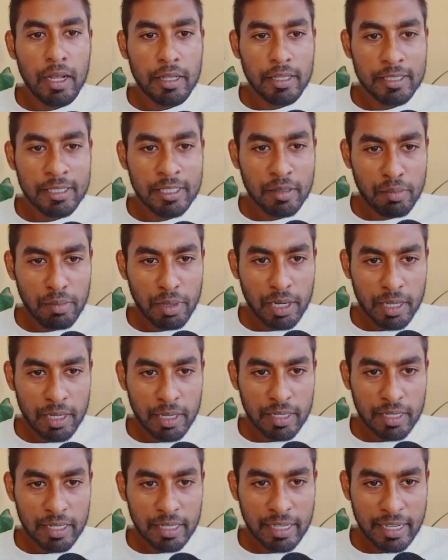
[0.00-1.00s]
இந்த சிம்பிளை
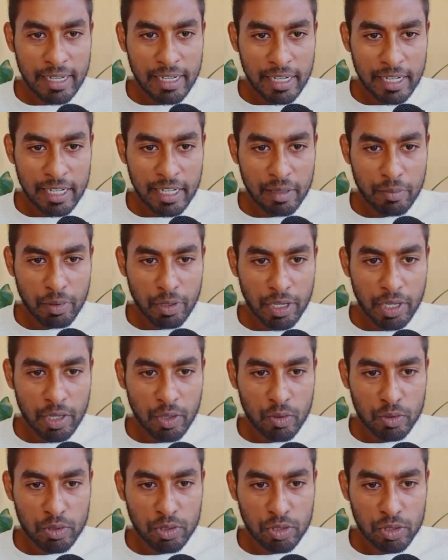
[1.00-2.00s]
கீழே கிளிக் பண்ணி
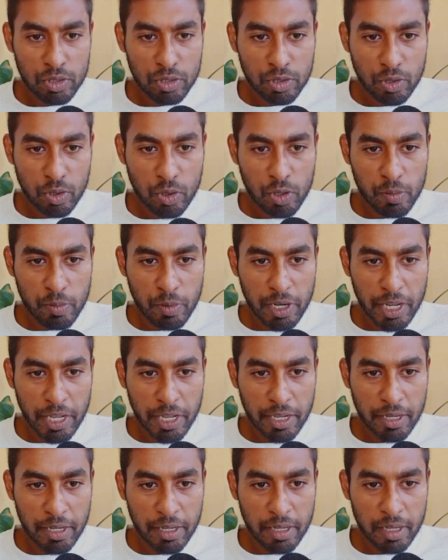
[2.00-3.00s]
கொஞ்சம் ஸ்க்ரோல்
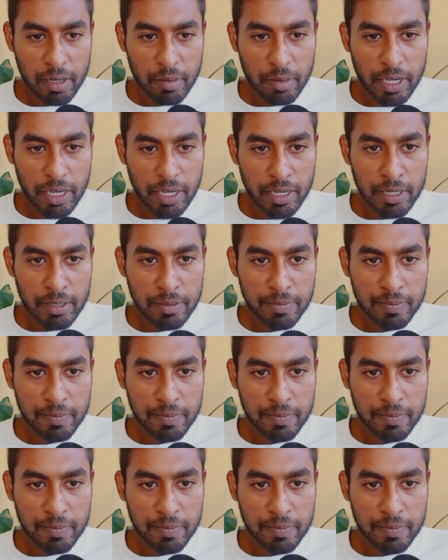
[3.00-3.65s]
பண்ணிங்க அப்படின்னா